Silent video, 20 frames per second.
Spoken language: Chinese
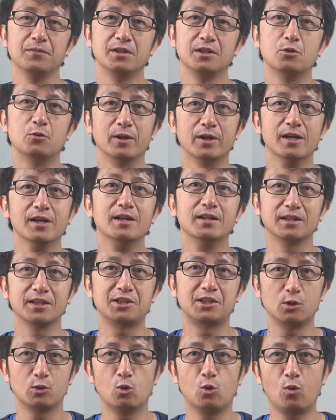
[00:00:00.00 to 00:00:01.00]
因为他
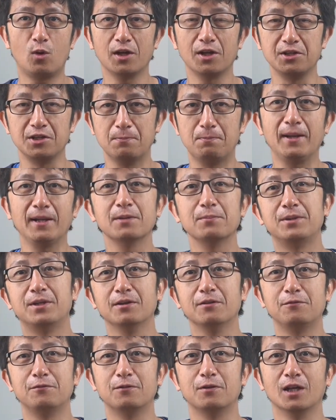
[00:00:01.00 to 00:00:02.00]
几乎花了一半的
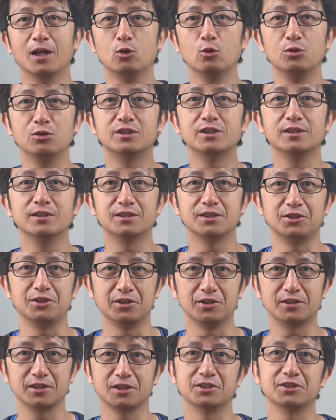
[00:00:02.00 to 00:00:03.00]
篇幅来论证自
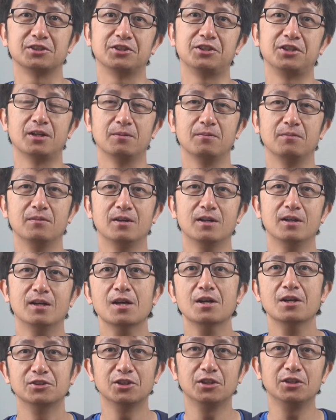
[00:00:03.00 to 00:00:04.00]
己的这个思想。
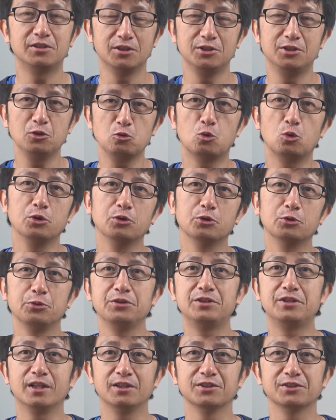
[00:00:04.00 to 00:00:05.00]
这里的因果律的
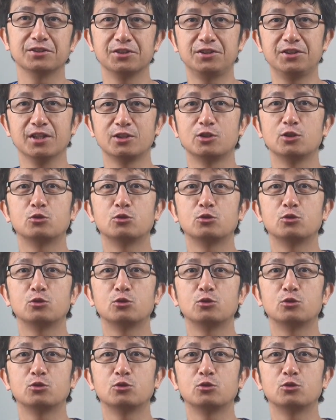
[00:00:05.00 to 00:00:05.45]
对象是现